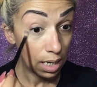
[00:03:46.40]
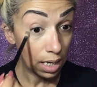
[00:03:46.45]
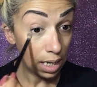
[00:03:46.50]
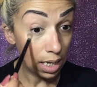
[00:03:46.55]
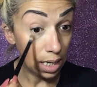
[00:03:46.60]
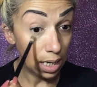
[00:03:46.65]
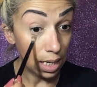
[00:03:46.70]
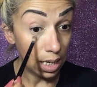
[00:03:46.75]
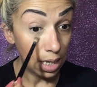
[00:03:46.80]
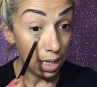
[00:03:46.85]
E
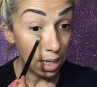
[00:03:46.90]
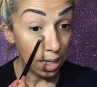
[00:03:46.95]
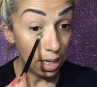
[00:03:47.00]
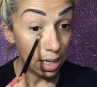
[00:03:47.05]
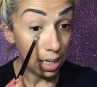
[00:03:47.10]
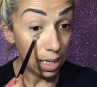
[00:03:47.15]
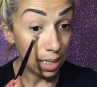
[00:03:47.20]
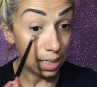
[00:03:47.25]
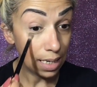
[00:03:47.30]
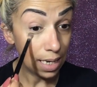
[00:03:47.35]

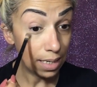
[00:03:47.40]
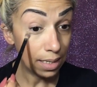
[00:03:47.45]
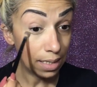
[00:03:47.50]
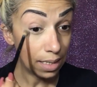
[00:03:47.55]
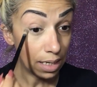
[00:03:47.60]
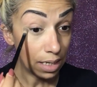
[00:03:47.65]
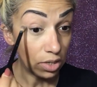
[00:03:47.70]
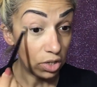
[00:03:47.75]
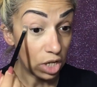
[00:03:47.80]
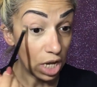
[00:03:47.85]

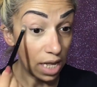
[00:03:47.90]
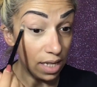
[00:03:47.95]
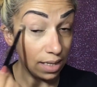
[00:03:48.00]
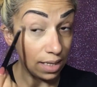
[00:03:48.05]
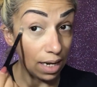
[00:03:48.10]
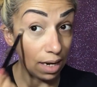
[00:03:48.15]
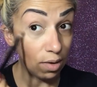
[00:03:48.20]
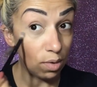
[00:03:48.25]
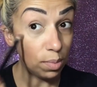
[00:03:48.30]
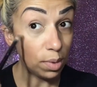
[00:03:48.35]
niente
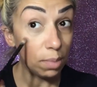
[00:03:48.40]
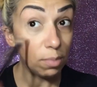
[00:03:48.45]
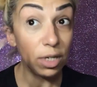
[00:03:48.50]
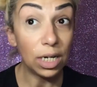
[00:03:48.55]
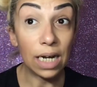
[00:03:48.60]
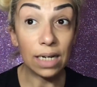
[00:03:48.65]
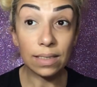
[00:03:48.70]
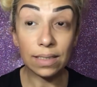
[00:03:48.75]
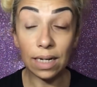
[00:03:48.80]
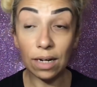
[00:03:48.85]
gente, copriamo
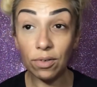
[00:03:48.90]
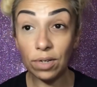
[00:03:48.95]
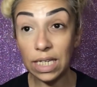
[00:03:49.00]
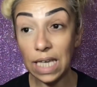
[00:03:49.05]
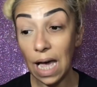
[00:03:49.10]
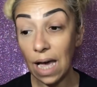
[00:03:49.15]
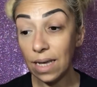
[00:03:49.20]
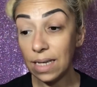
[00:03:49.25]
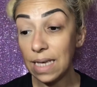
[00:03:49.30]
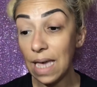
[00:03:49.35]
l'altra
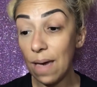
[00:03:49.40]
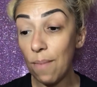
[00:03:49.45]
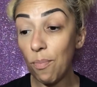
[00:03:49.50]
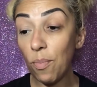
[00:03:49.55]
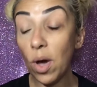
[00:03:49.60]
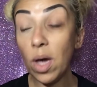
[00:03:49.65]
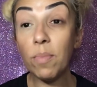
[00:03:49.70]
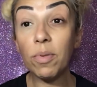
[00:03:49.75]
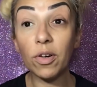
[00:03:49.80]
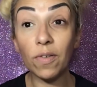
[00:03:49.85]
occhiaia e
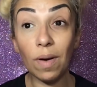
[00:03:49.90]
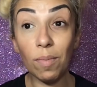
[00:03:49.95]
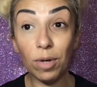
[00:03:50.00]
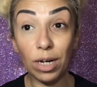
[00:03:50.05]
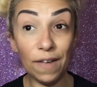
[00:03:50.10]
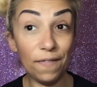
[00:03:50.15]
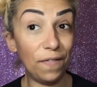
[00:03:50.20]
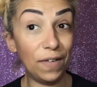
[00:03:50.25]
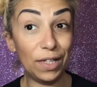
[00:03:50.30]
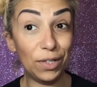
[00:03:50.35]
poi
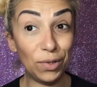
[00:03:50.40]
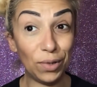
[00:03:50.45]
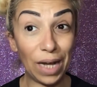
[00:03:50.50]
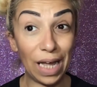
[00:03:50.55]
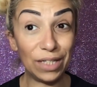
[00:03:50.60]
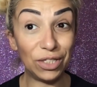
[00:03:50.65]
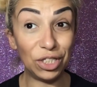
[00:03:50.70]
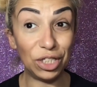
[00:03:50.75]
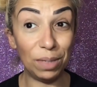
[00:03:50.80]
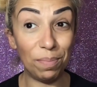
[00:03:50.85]
proviamo l'effetto
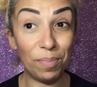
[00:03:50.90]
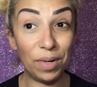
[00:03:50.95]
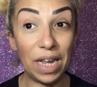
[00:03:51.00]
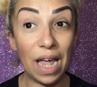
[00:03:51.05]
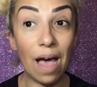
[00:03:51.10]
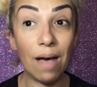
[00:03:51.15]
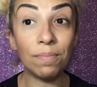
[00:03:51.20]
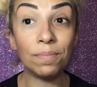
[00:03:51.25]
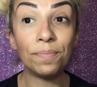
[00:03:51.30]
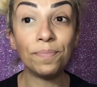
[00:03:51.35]

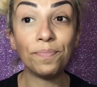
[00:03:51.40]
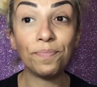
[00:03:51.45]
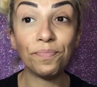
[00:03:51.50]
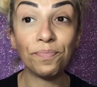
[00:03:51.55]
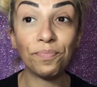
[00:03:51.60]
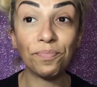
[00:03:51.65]
cacipria.